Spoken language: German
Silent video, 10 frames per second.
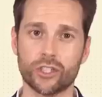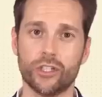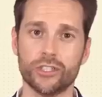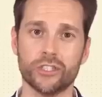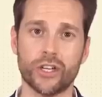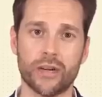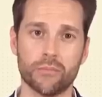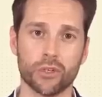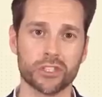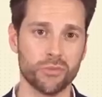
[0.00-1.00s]
Scholz noch
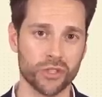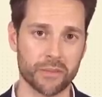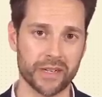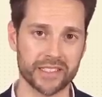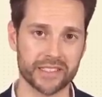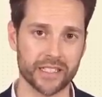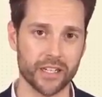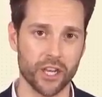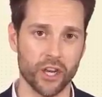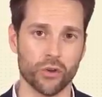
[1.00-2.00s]
Hamburgs Bürgermeister
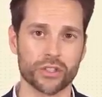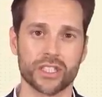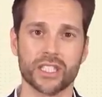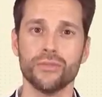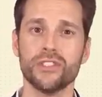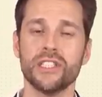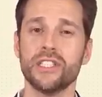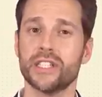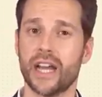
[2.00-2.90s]
und trifft sich